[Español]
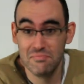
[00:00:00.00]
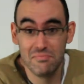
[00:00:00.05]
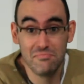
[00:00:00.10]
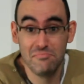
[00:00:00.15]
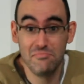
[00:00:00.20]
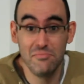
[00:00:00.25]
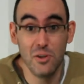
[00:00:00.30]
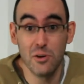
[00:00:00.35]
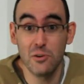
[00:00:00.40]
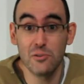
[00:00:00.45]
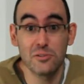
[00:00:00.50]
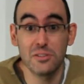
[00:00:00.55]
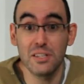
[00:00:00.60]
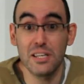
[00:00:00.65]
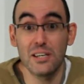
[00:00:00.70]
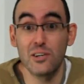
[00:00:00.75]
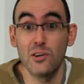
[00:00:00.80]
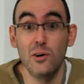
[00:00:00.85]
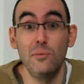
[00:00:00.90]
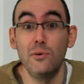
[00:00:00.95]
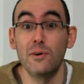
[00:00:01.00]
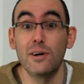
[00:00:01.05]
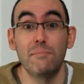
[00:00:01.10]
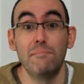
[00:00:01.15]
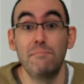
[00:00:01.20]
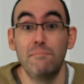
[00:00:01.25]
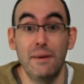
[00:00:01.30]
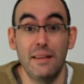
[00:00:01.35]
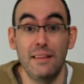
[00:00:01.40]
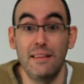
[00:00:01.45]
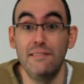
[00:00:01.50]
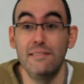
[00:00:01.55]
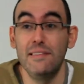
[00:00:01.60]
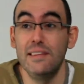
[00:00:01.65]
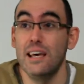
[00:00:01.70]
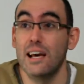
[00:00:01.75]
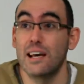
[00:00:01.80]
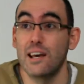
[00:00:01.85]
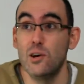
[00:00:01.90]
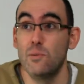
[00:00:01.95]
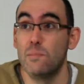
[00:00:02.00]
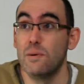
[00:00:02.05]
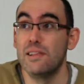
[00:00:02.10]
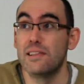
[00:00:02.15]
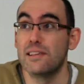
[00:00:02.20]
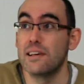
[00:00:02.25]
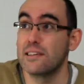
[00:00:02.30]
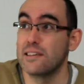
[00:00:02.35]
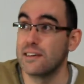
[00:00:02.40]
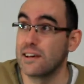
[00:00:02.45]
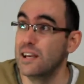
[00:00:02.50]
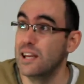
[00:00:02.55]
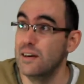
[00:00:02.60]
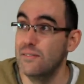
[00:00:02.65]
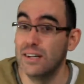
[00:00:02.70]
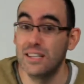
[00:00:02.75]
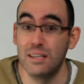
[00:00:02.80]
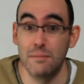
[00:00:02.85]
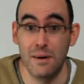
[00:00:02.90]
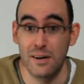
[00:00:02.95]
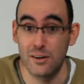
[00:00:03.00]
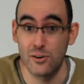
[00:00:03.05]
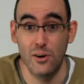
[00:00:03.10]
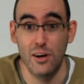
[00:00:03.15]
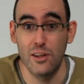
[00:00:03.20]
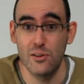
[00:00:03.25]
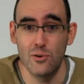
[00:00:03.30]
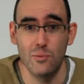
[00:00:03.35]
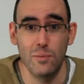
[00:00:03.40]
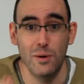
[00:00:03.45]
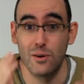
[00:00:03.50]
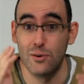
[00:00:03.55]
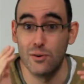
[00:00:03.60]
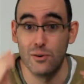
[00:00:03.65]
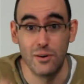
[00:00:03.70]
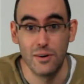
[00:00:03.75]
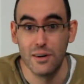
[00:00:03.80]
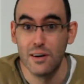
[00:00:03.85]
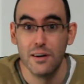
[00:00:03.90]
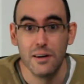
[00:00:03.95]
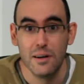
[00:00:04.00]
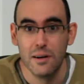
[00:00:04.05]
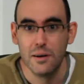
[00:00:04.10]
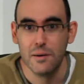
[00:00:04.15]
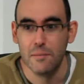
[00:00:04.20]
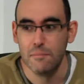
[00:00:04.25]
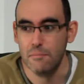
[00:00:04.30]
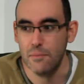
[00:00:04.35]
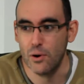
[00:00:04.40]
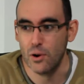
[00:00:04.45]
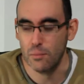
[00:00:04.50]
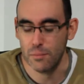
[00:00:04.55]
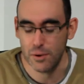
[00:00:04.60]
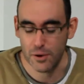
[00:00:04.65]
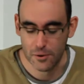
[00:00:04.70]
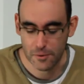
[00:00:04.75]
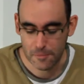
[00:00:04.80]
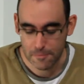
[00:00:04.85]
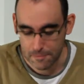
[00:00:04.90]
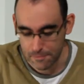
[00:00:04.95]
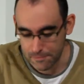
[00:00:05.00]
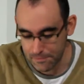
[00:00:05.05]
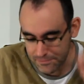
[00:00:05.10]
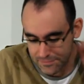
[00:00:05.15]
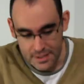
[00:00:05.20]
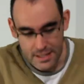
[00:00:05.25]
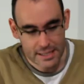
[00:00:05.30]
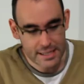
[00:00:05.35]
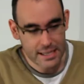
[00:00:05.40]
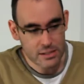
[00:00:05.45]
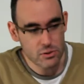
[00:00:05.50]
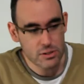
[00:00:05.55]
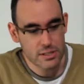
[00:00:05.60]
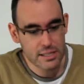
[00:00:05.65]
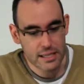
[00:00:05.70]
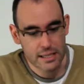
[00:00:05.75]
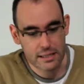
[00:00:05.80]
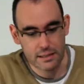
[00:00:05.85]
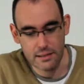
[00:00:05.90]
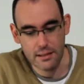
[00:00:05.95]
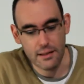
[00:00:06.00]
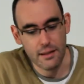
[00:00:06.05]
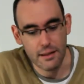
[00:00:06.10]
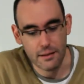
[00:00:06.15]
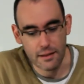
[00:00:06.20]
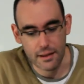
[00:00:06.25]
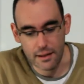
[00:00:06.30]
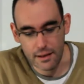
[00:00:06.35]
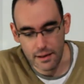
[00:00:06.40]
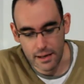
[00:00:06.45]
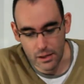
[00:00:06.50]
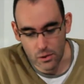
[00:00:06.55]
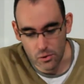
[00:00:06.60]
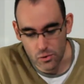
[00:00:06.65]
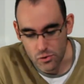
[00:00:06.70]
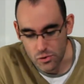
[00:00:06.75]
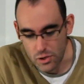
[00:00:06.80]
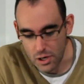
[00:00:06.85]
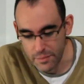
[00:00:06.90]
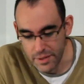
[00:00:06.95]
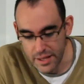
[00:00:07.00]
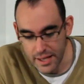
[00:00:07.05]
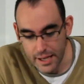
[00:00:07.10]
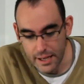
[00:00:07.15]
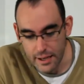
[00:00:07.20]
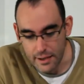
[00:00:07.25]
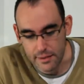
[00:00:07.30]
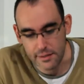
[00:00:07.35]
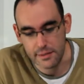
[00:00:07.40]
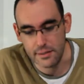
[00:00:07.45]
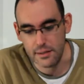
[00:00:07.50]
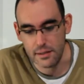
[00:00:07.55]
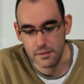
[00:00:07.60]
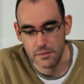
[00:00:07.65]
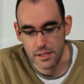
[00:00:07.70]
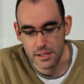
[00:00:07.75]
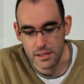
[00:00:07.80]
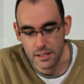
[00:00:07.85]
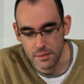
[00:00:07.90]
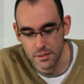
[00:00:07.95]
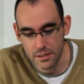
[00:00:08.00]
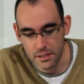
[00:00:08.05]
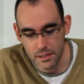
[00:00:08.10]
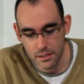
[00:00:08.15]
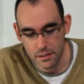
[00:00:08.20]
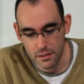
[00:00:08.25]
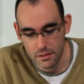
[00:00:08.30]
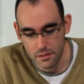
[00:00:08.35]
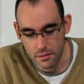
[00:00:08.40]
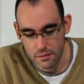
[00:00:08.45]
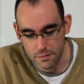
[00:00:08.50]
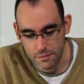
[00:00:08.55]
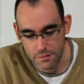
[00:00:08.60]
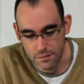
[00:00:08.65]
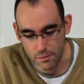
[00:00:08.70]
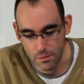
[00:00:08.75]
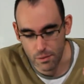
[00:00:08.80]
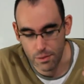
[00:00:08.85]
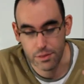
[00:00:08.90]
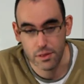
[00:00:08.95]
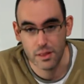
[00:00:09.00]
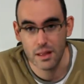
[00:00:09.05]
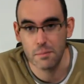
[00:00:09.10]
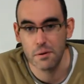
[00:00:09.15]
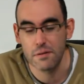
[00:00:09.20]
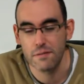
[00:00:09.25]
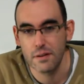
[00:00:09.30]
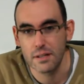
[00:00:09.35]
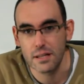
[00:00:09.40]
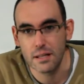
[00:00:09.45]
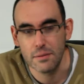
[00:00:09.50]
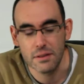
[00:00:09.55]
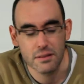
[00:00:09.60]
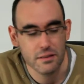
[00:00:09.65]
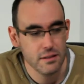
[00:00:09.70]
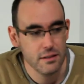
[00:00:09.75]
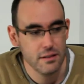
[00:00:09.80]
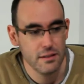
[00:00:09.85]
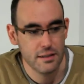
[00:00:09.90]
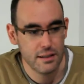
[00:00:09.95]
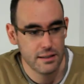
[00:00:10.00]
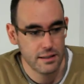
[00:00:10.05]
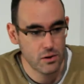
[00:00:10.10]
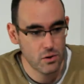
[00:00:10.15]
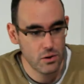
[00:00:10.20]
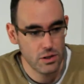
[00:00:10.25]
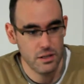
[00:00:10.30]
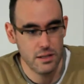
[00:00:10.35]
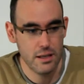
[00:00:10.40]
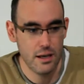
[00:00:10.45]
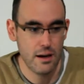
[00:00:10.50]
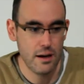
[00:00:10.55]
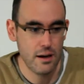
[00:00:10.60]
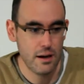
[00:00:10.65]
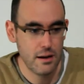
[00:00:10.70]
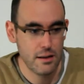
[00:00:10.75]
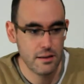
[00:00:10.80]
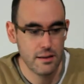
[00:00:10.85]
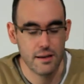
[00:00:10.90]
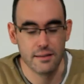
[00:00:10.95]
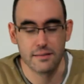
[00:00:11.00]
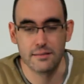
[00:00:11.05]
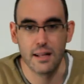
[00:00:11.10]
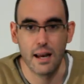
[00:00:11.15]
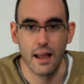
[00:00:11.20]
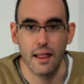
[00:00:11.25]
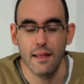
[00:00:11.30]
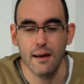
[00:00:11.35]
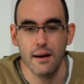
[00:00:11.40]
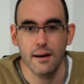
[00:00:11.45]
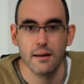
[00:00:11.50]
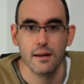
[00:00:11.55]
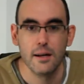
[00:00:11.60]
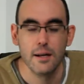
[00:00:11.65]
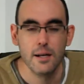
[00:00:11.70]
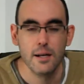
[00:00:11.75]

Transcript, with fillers: No sé cómo pretendía que yo pensase que le iba a timar con eso, pero me lo envió. El caso es que eh, la consola me llega y evidentemente funciona perfectamente, la tengo allí ya, ya instalada